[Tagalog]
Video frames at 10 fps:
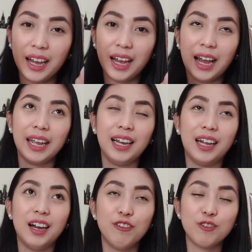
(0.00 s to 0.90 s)
I
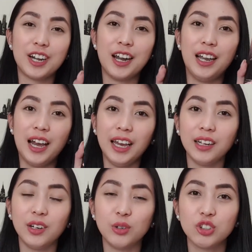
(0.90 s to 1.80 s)
love or I
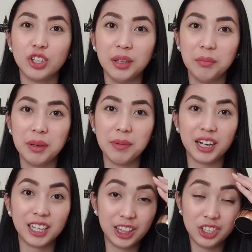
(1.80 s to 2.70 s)
like lotion na may
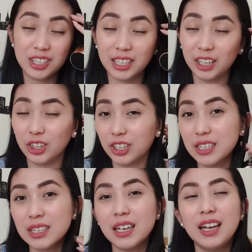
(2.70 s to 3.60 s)
mga
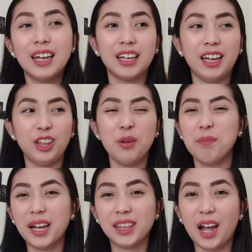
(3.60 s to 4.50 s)
glitters-glitters. Kahit yung
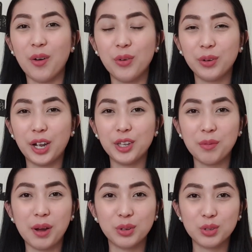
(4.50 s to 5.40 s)
bata ako, ay
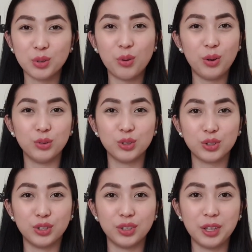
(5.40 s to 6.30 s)
yung mga gusto kong
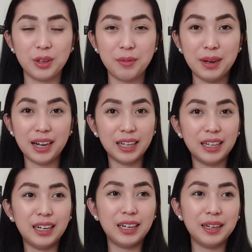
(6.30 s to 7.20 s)
lotion. Yung mga
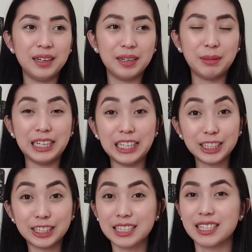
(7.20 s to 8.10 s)
may
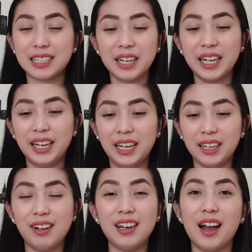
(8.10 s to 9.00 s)
glitters,
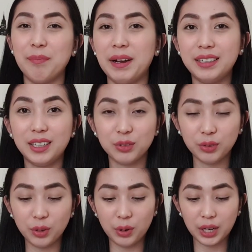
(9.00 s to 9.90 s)
wala. Parang
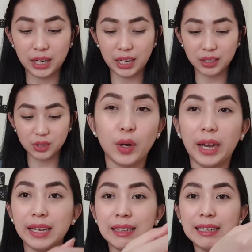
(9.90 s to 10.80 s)
nag-glow ka lang. So,
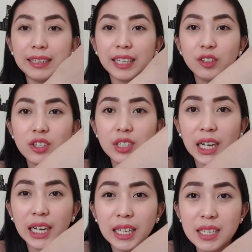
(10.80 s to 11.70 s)
ayan. Nilagay ko
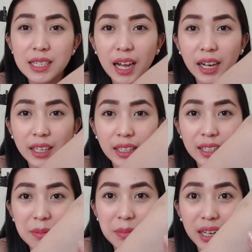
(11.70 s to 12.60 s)
siya sa aking
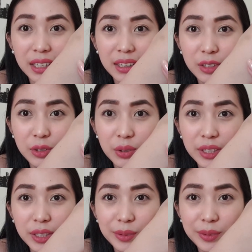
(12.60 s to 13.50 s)
kamay. Tinan nyo,
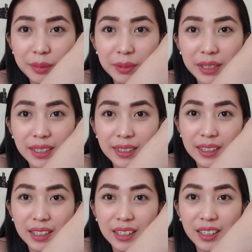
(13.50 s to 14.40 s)
ayan o, oh, diba?
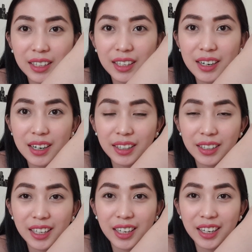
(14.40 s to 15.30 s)

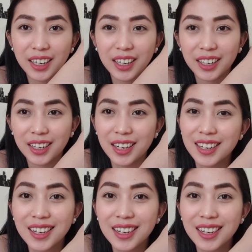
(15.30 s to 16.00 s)
Nakinang-kinang-kan-kanang-kanang-kanang.